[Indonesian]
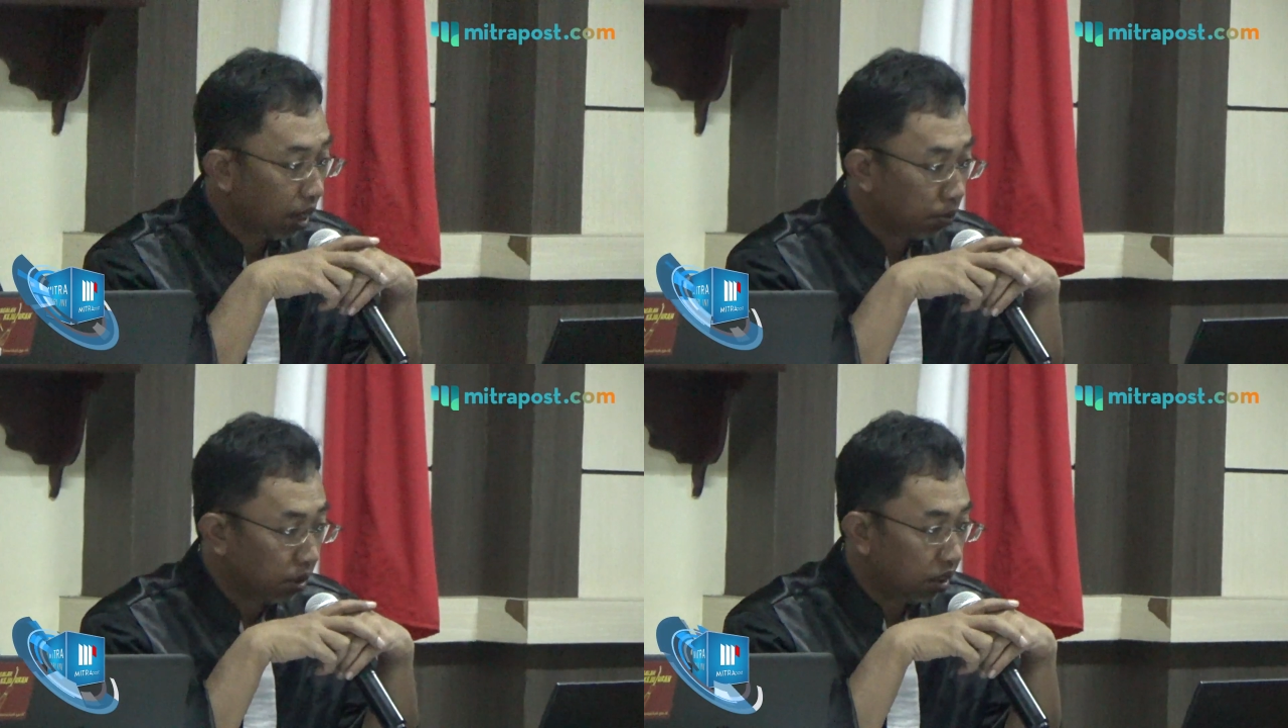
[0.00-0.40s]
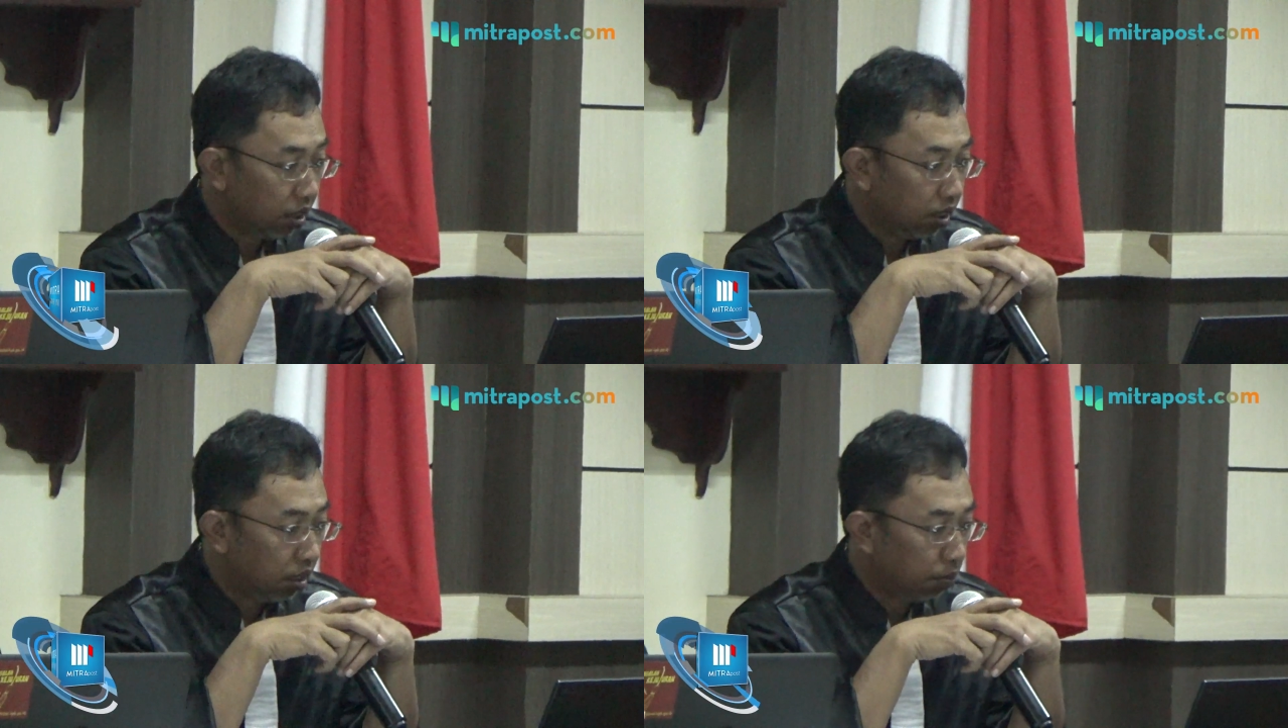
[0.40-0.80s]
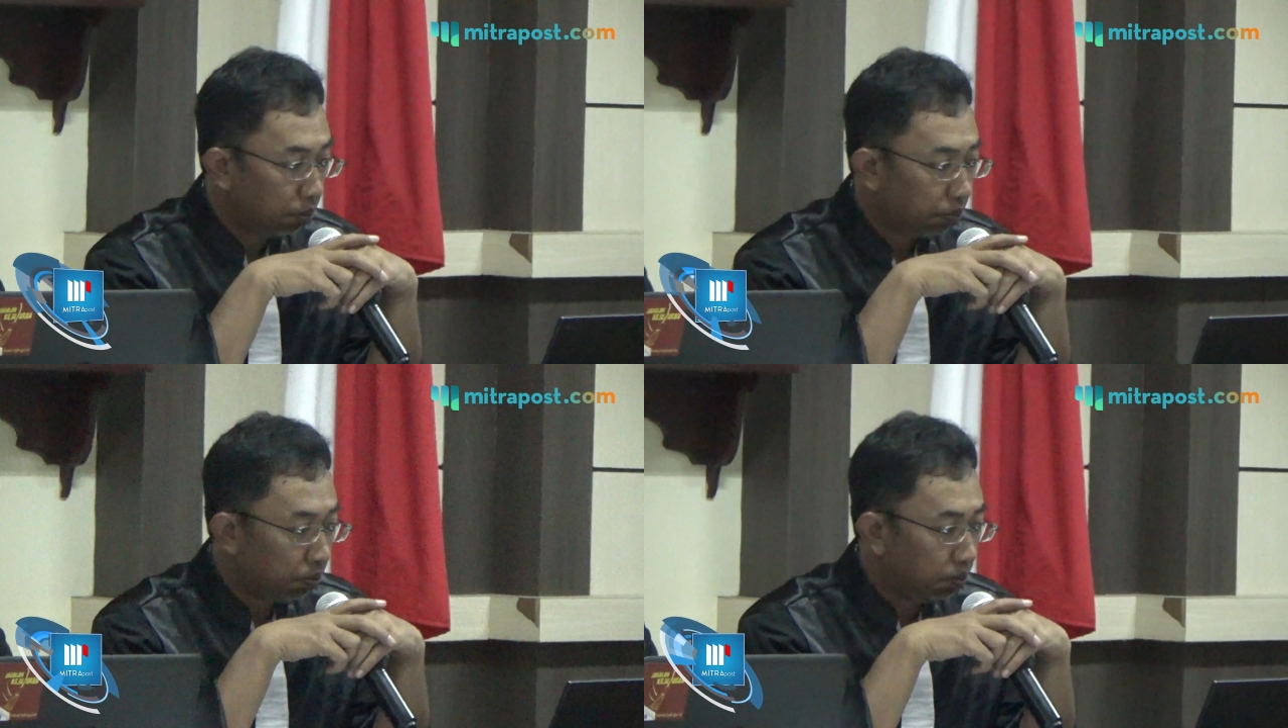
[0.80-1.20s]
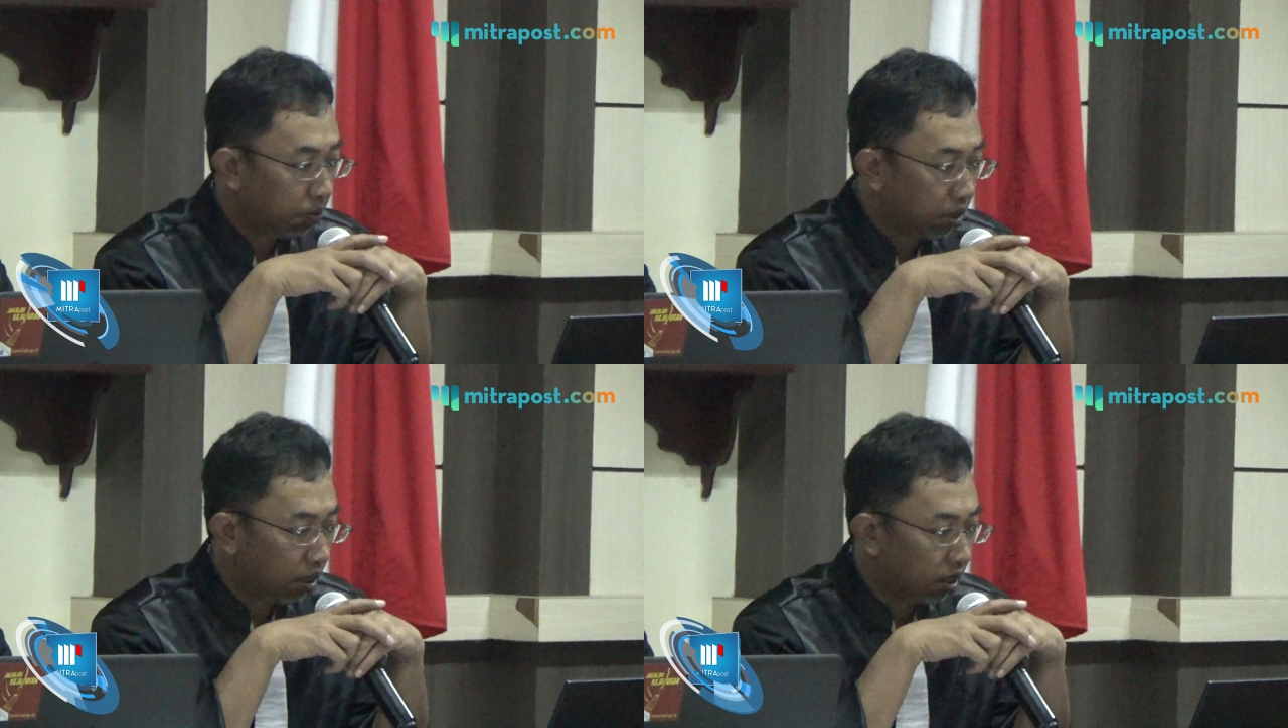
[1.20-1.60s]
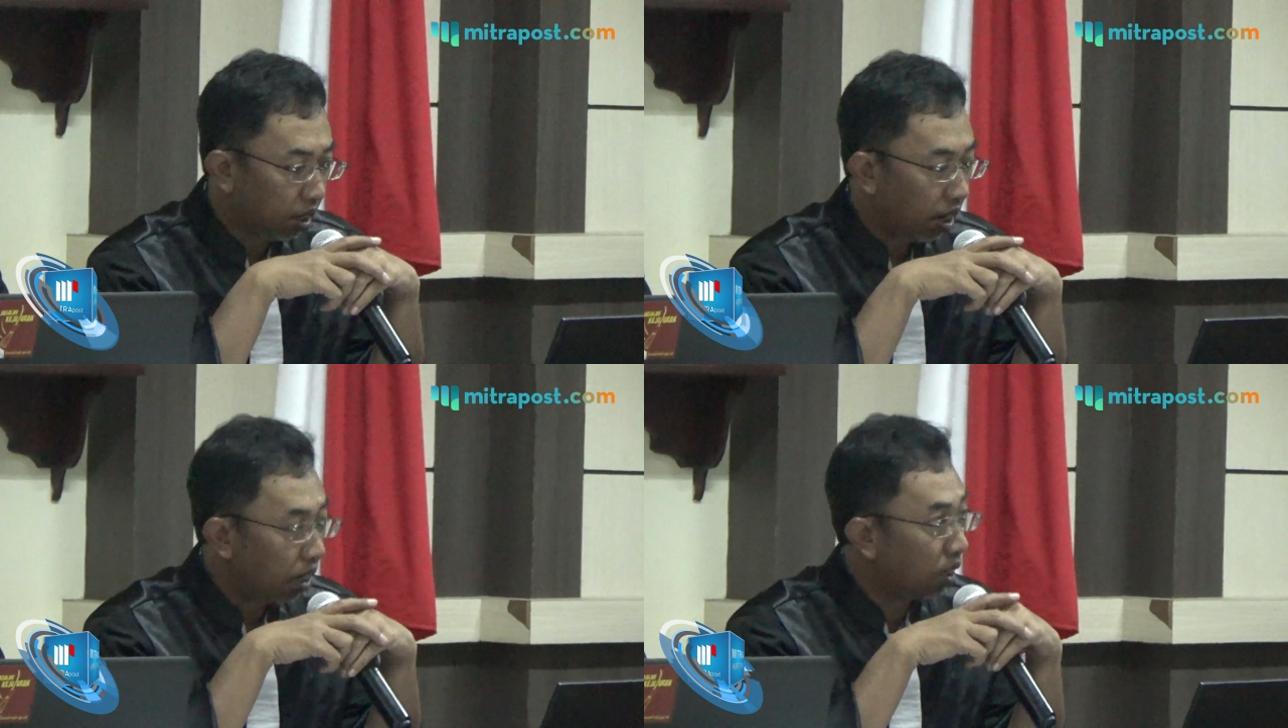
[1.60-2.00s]
Namun di sisi lain
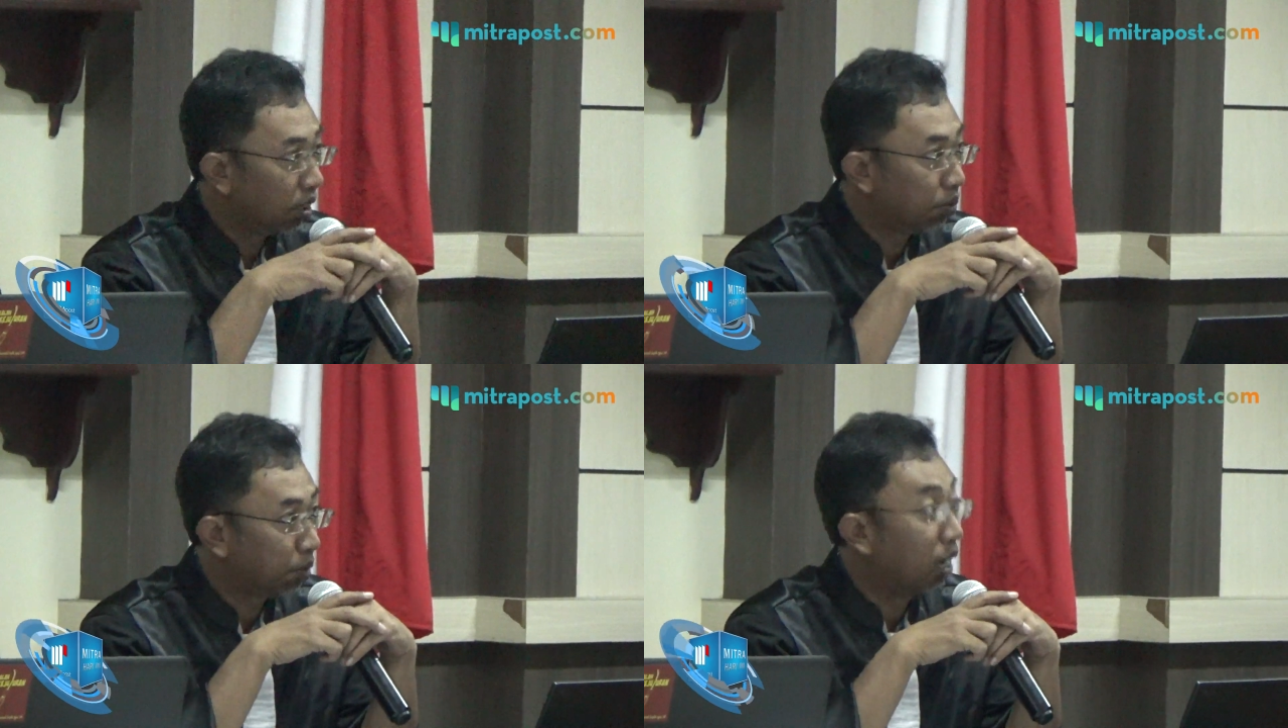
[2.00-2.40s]
permohonan tersebut